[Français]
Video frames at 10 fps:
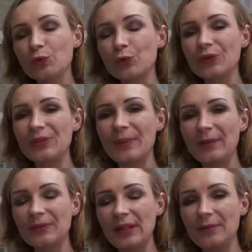Bonjour,
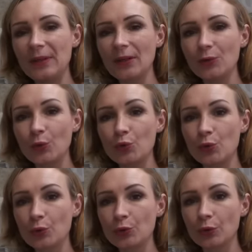j'espère que vous allez bien. Donc
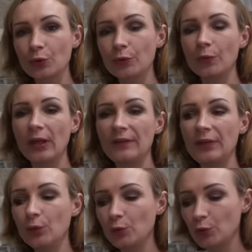aujourd'hui on se retrouve pour la
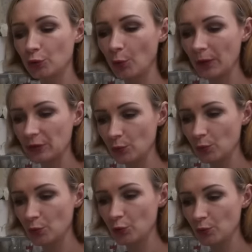vidéo donc surprise
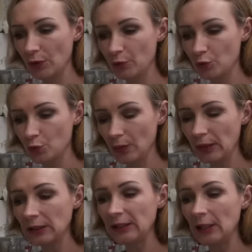concours du mois de
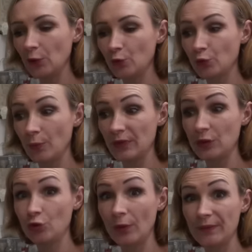juin. Donc ce
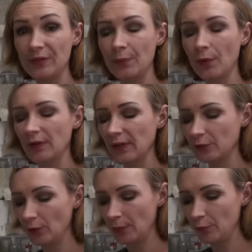mois-ci je suis un petit peu en
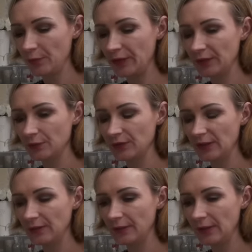retard sur la publication de
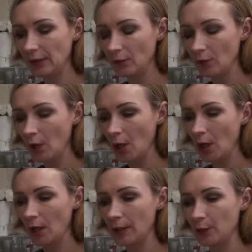cette vidéo
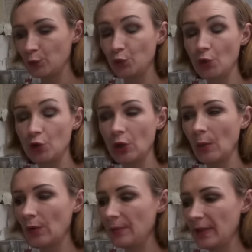euh, puisque j'ai
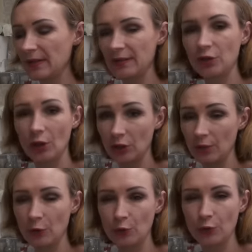un mois de mai assez
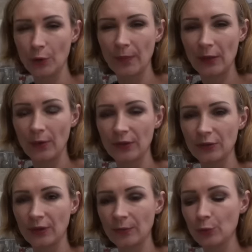chargé mais je vous en parlerai
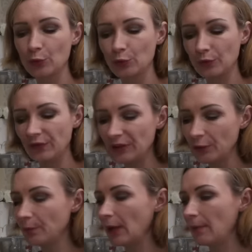certainement dans une
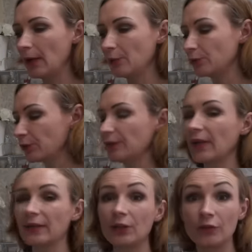vidéo blabla. Donc sans
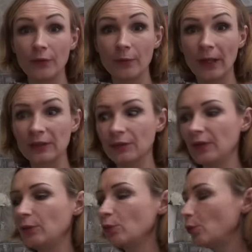tarder je vais vous
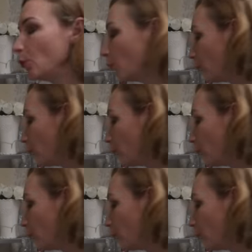présenter donc le